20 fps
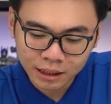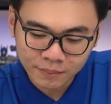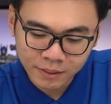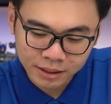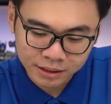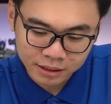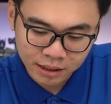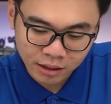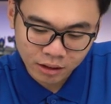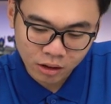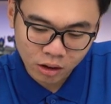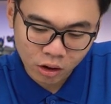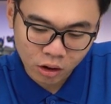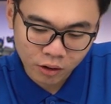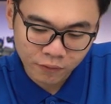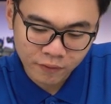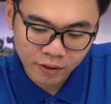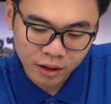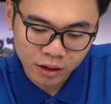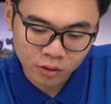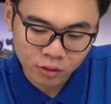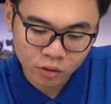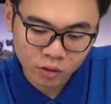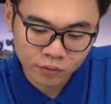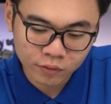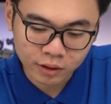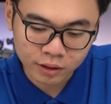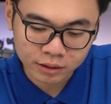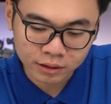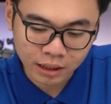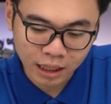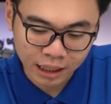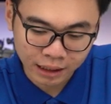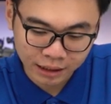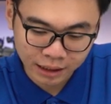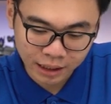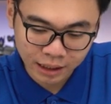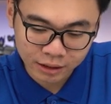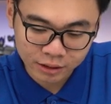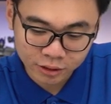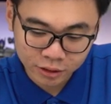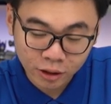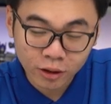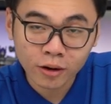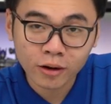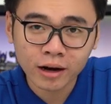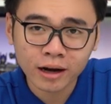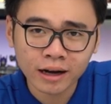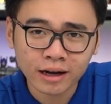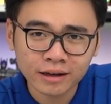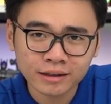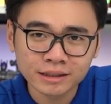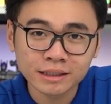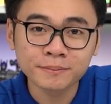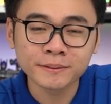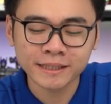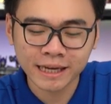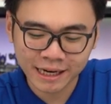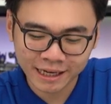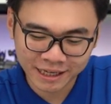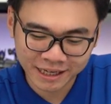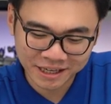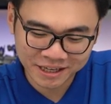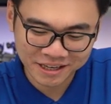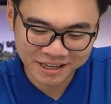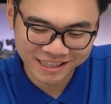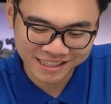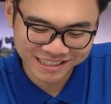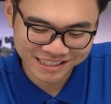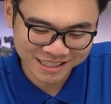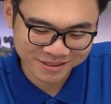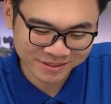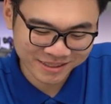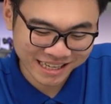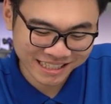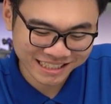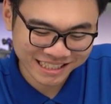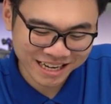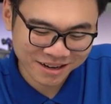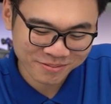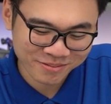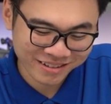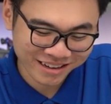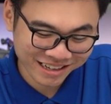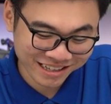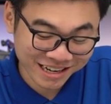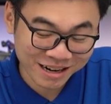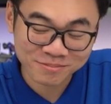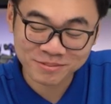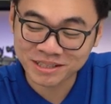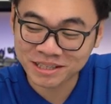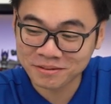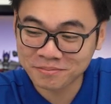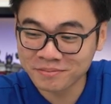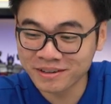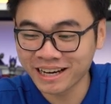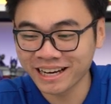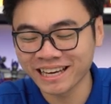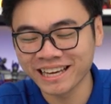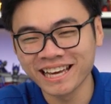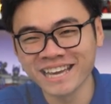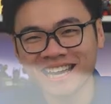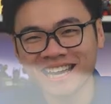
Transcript: thì mình sẽ nói về khu vực tản nhiệt cho chipset đi. Chipset Z590